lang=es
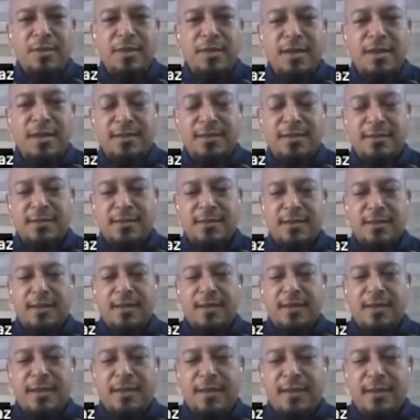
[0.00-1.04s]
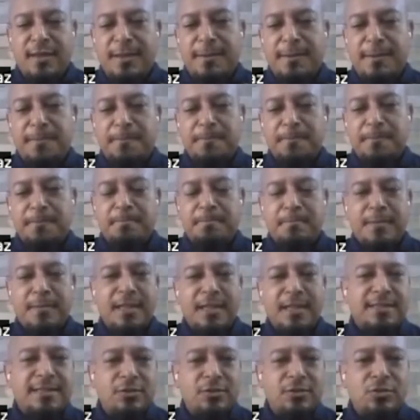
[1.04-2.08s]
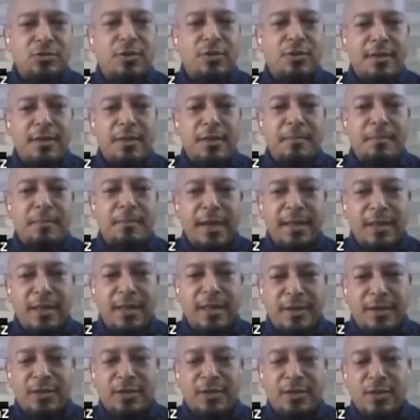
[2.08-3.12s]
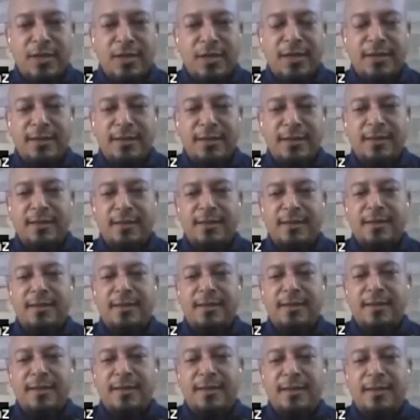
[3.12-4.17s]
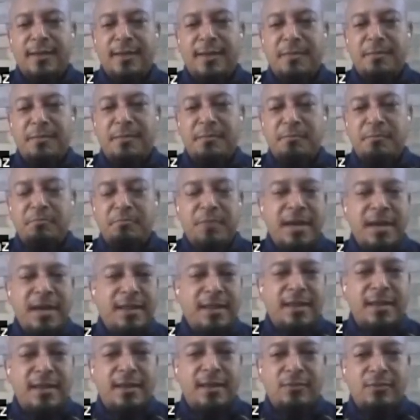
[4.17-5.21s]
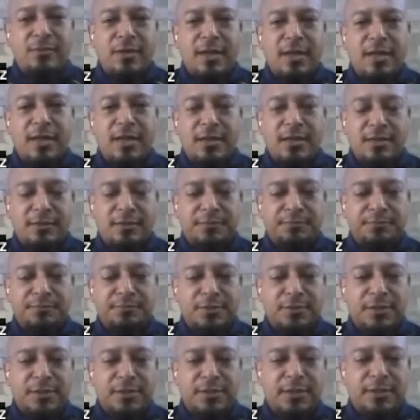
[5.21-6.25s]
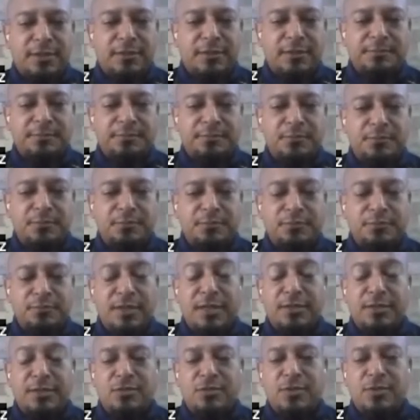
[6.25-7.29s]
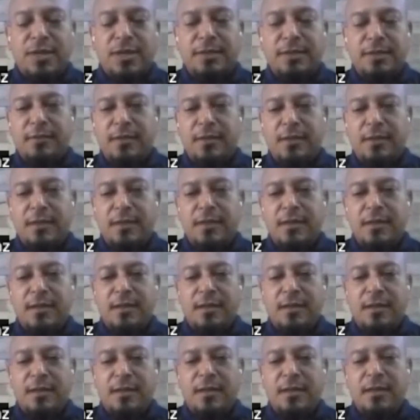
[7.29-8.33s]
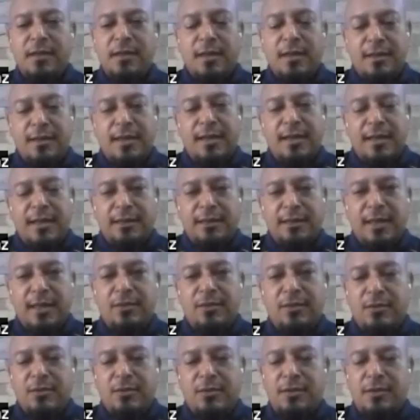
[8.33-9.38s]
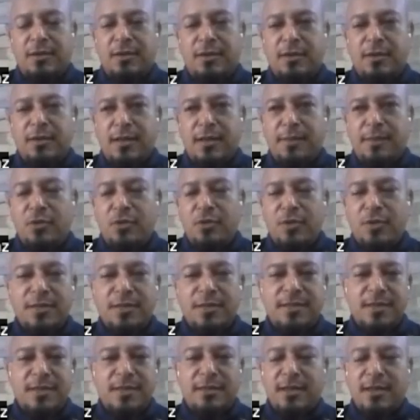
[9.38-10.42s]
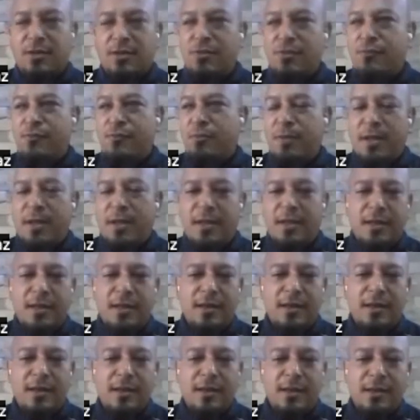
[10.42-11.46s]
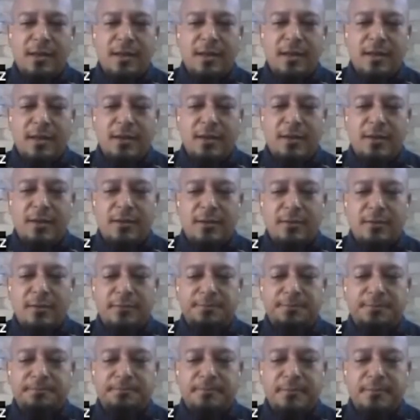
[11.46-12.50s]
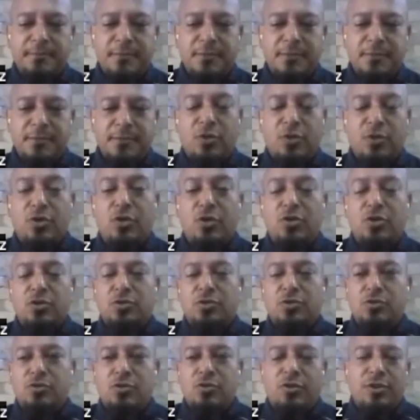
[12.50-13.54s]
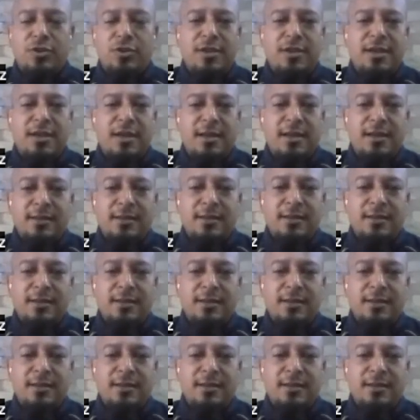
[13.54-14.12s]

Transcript: Díaz, eh, te saludo desde Mérida, Venezuela. Eh, Mérida es una, una ciudad y el estado, la provincia está conformada por dos cordilleras,